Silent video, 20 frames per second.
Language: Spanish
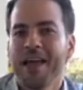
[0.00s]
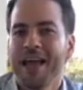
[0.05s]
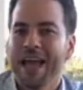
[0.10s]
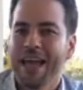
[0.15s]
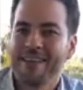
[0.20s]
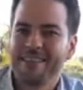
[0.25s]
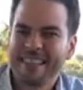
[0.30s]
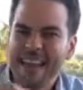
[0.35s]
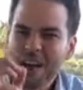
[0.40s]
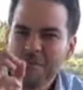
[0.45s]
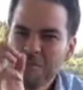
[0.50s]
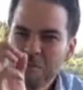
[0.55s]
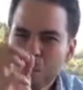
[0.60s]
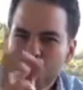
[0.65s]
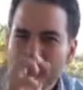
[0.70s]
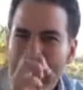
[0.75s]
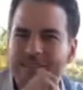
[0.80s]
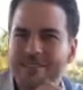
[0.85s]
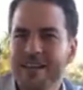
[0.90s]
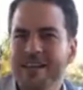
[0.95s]
estás
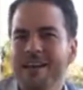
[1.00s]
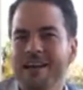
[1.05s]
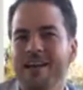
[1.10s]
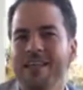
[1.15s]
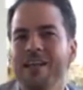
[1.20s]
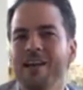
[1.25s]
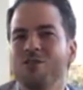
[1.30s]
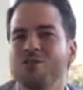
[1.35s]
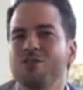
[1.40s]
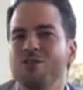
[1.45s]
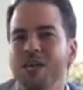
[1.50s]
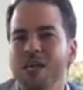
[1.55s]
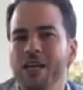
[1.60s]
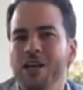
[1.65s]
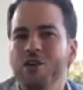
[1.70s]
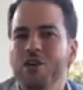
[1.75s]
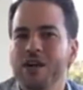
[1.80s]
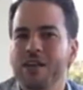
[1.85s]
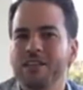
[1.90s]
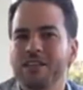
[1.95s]
muy cerca de conseguir
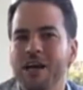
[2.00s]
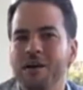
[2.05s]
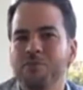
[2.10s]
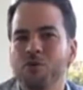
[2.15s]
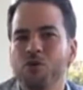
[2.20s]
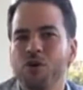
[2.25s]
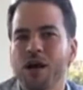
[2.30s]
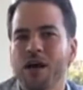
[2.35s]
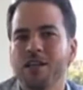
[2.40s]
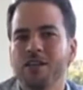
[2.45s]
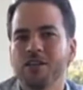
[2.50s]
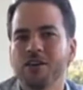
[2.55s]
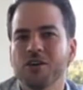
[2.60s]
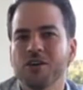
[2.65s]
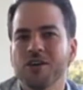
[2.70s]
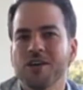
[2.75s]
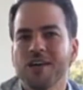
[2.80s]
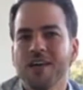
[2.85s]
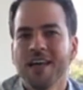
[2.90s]
lo que estás buscando.